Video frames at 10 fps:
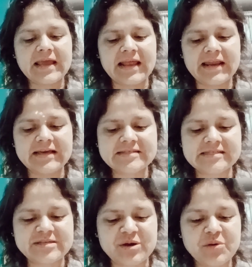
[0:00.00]
ela é
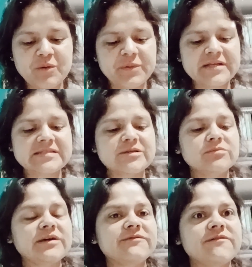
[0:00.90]
assim, a
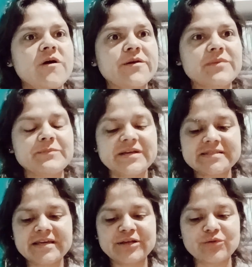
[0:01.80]
cooperação da forma,
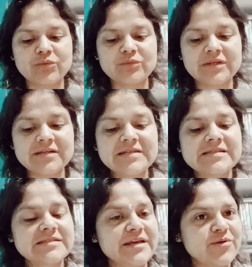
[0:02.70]
mesa redonda
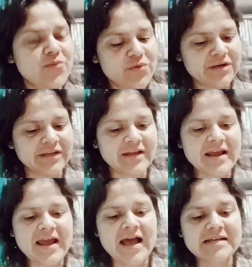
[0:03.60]
se reúne.
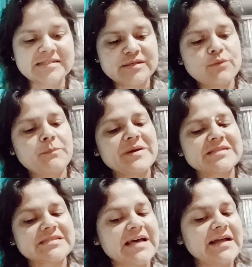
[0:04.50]
A ação
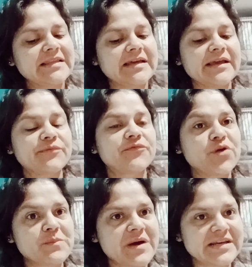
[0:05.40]
passada é
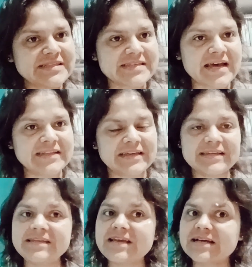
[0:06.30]

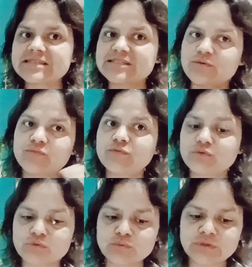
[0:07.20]
formalizada e a ação
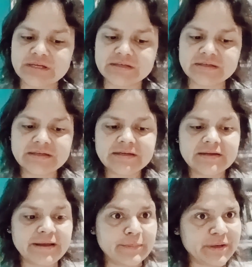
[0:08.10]
futura
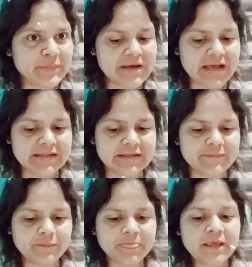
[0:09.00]
é
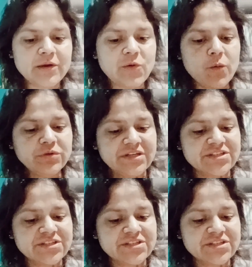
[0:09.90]
preparada. Como